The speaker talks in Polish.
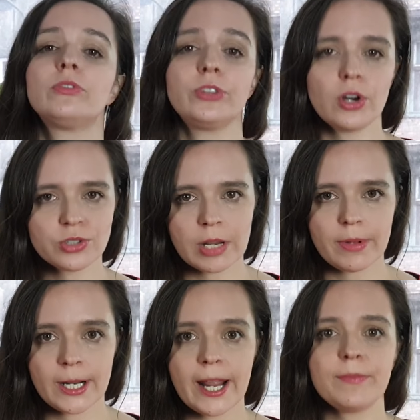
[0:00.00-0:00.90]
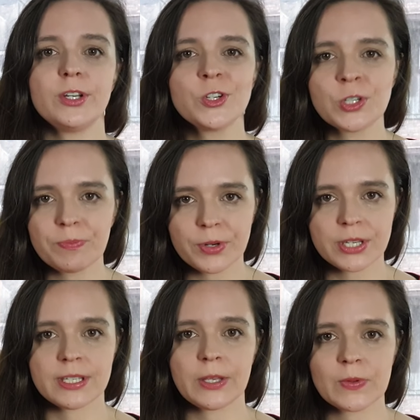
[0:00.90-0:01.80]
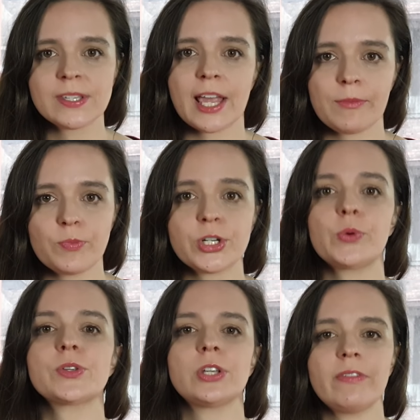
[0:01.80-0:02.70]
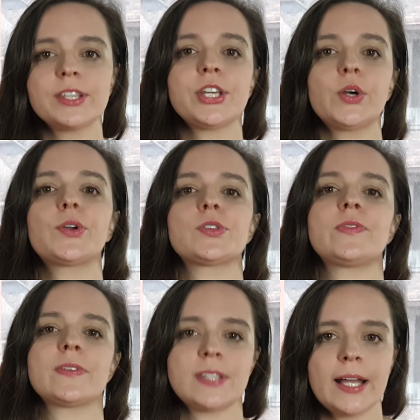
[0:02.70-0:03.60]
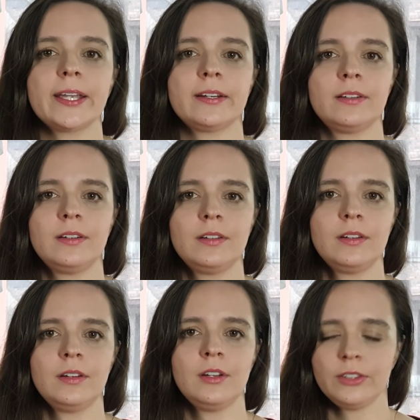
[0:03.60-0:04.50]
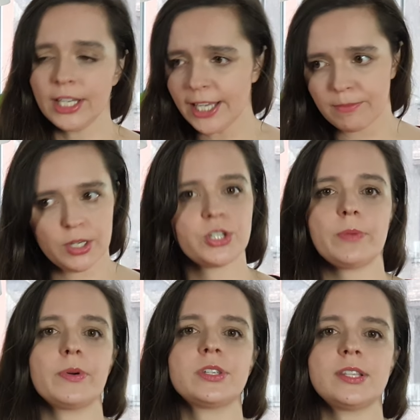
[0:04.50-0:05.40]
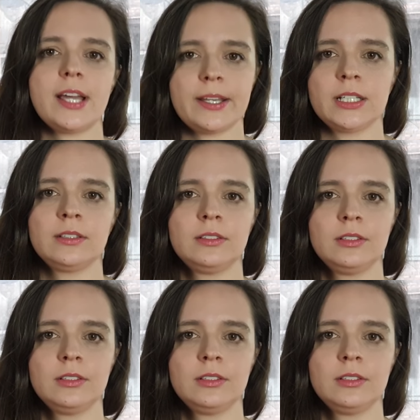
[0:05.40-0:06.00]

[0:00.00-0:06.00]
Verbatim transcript: Wnoszę, by na najbliższym posiedzeniu Sejmu przegłosować jego rozwiązanie. Nie najbliższe posiedzenie.